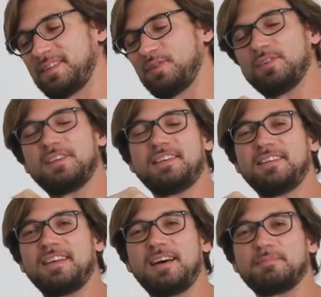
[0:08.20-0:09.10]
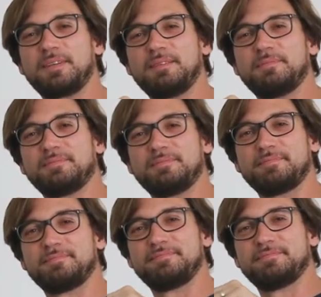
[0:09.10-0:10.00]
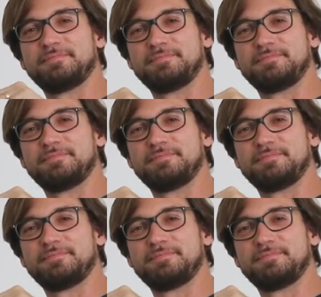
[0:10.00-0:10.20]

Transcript: könnte ich ihn dir abgeben. Ja, zeig ihn mir